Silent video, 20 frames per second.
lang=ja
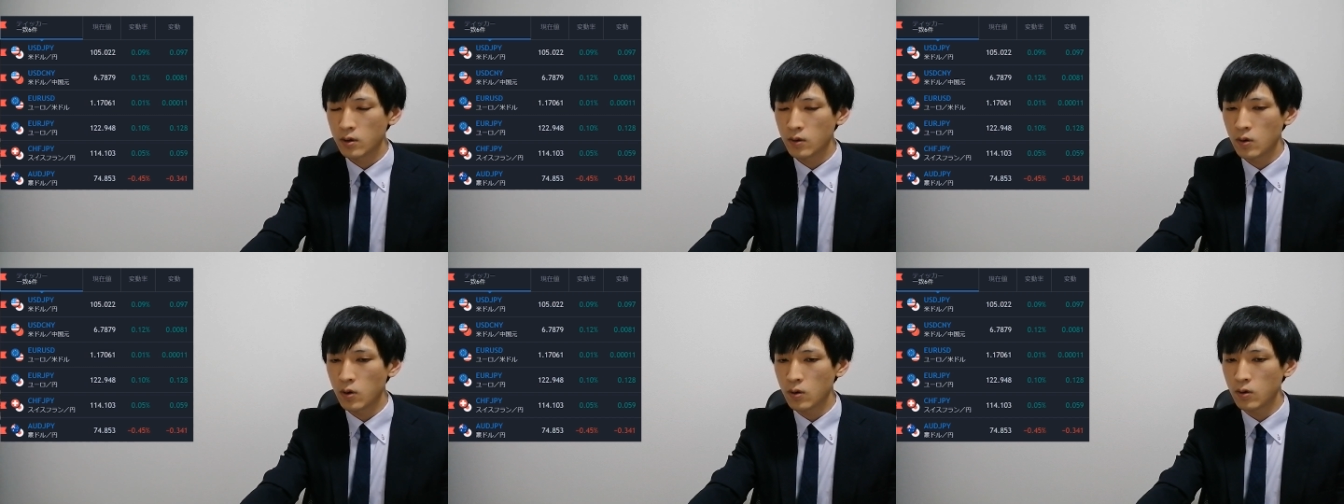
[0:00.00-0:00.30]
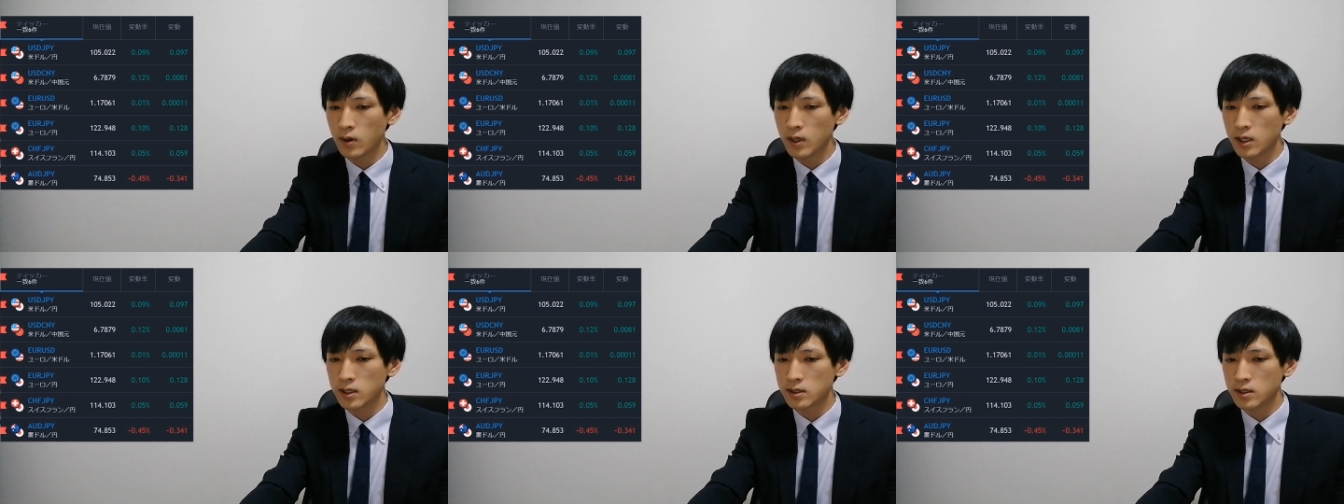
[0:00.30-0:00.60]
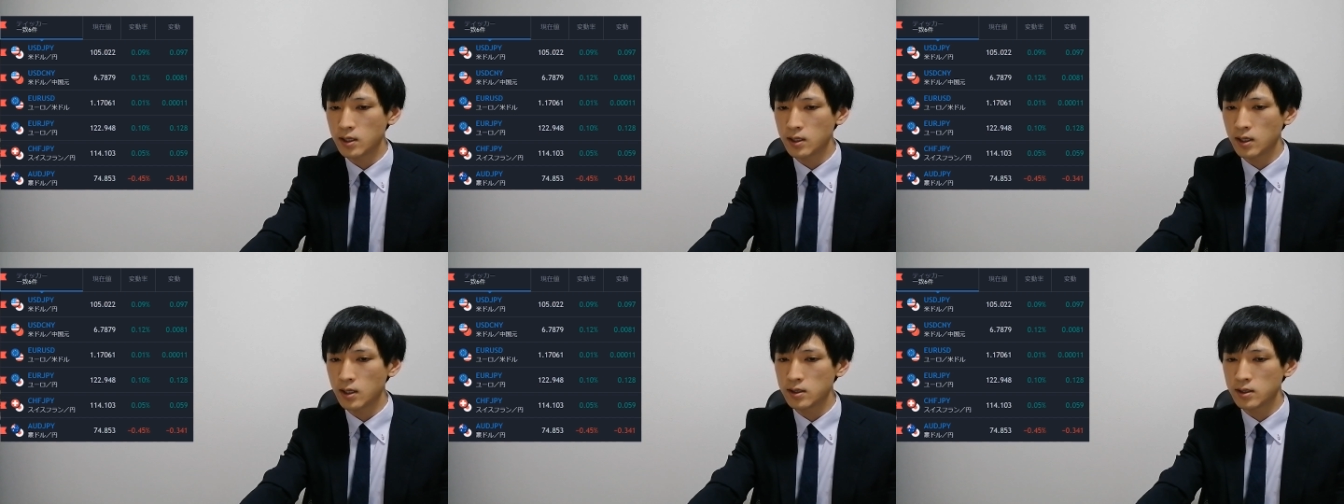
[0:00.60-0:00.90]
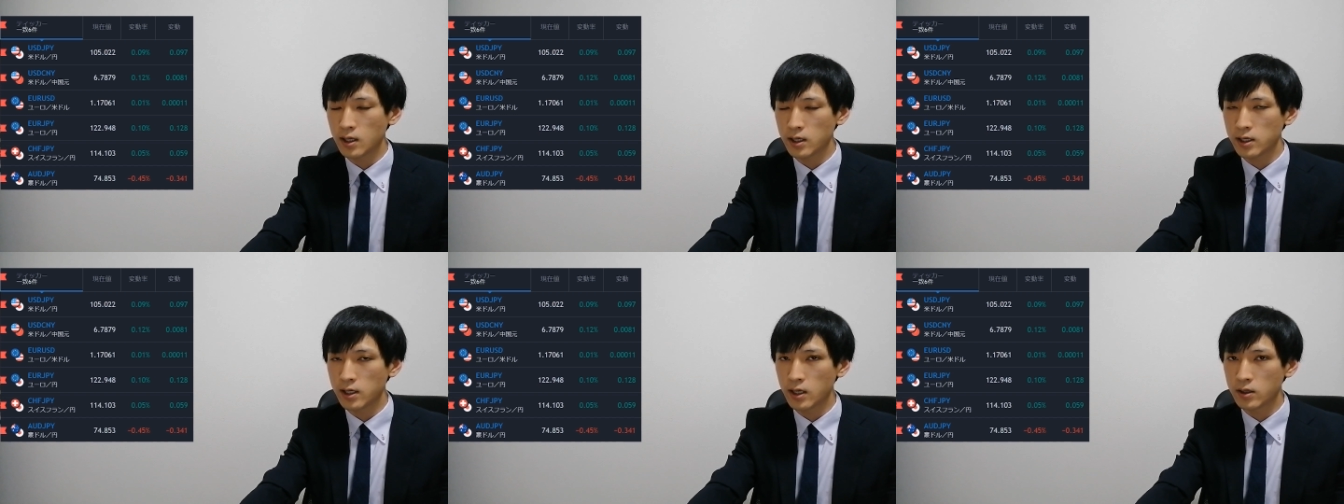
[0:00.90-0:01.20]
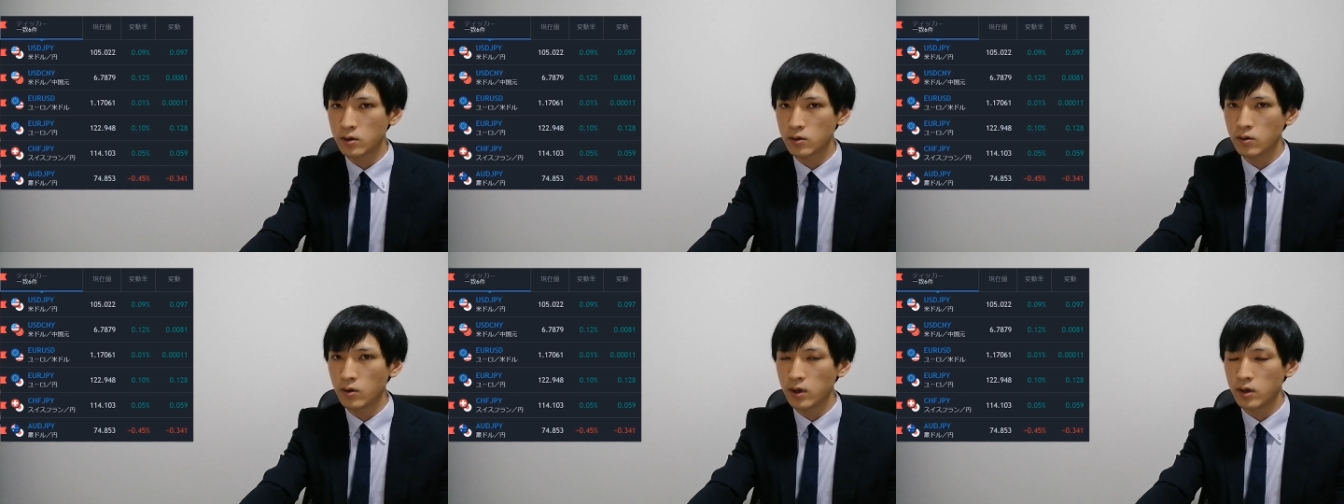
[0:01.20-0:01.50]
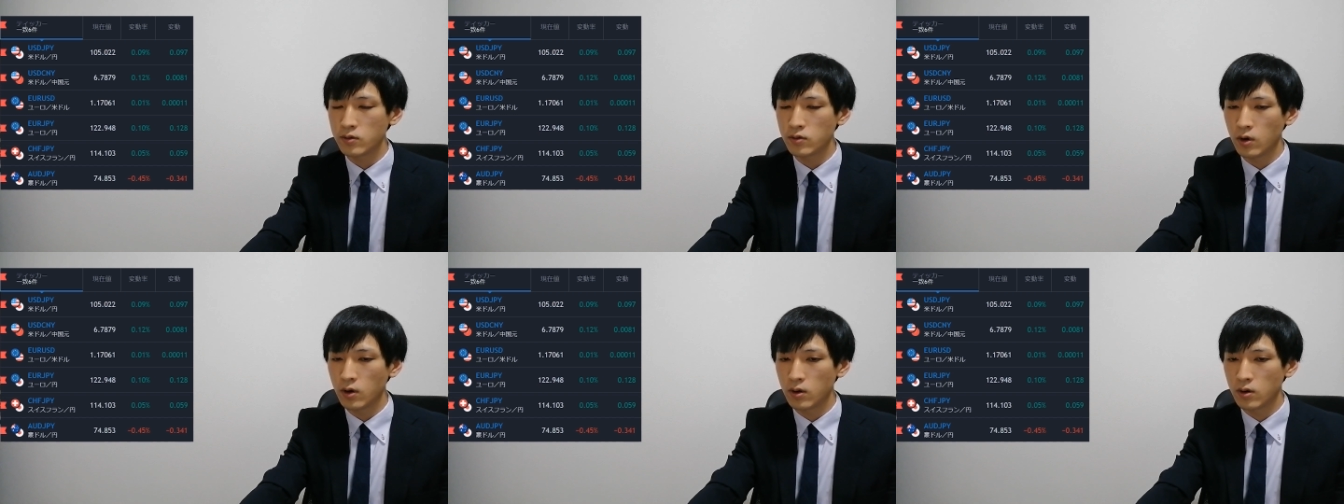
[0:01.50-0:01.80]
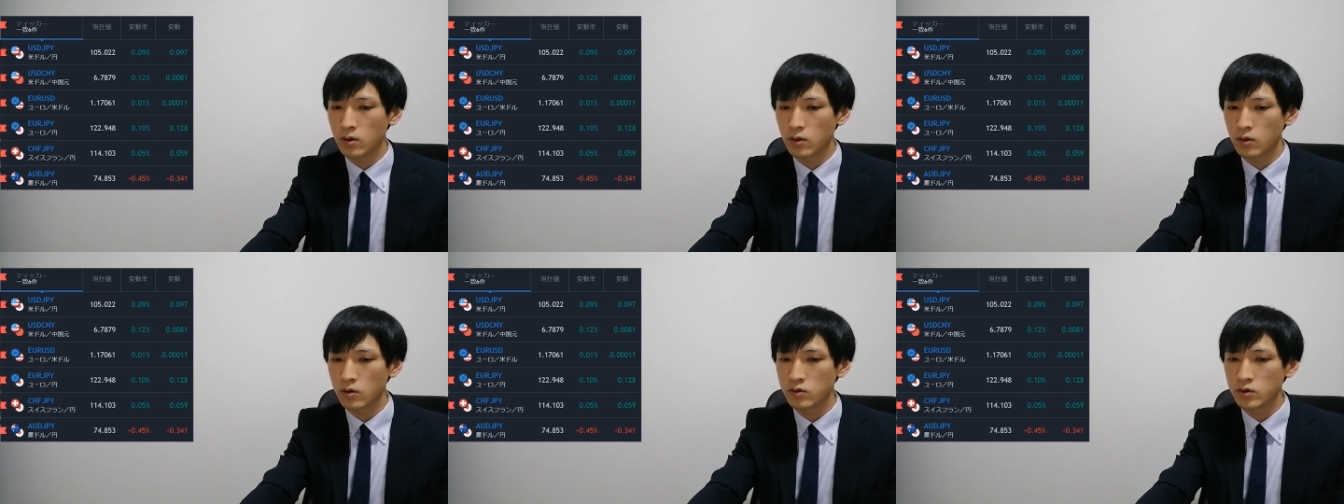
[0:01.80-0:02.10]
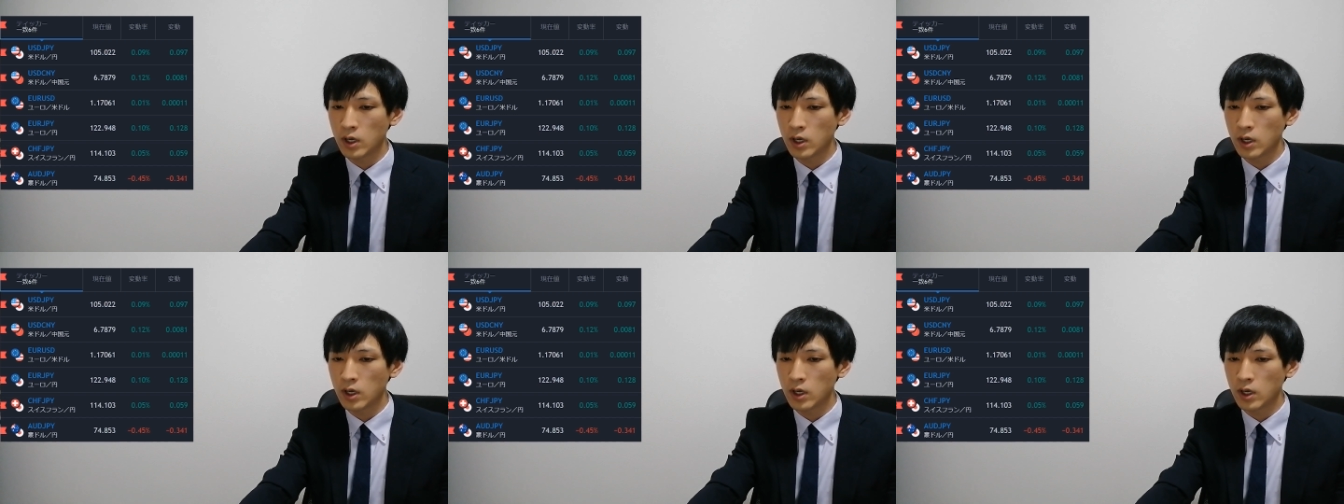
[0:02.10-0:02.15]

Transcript: ここはですね、現在105円を